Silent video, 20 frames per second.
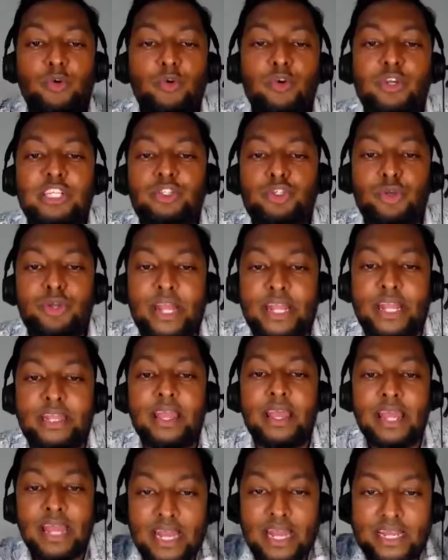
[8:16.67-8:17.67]
কোনো কিছু নেই
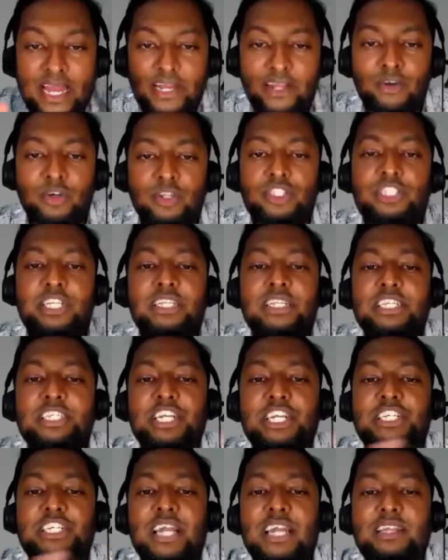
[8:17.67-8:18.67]
এখানে হচ্ছে
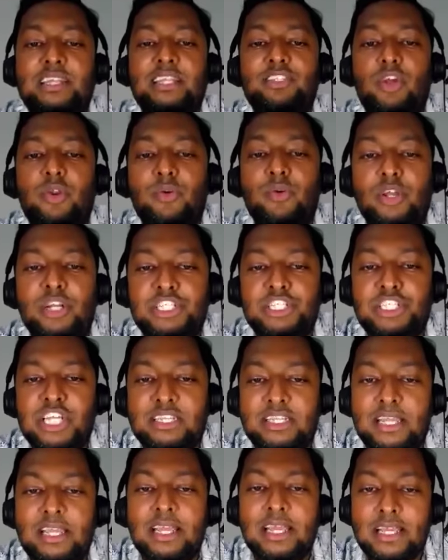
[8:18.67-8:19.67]
দেশের স্বার্থে জনগণের
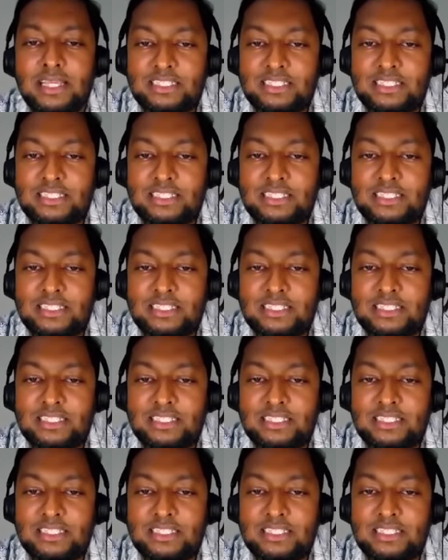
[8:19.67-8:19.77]
স্বার্থে